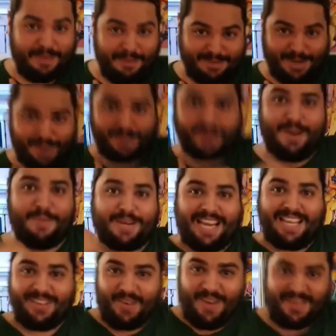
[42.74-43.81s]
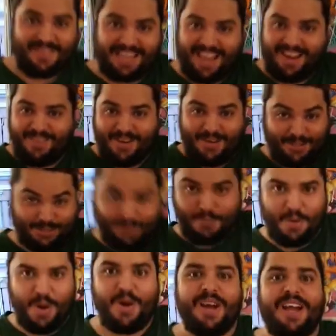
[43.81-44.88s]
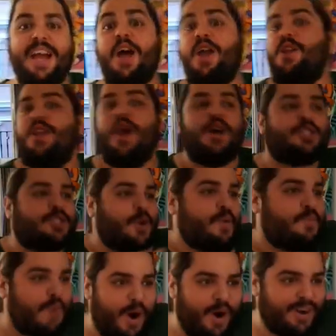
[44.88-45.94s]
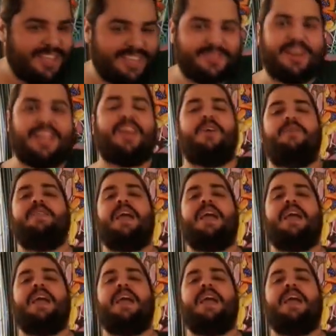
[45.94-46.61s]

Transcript: vemos la película porque le tocó a Javier Calvo. Ay, es que así es más. No supo. Bueno,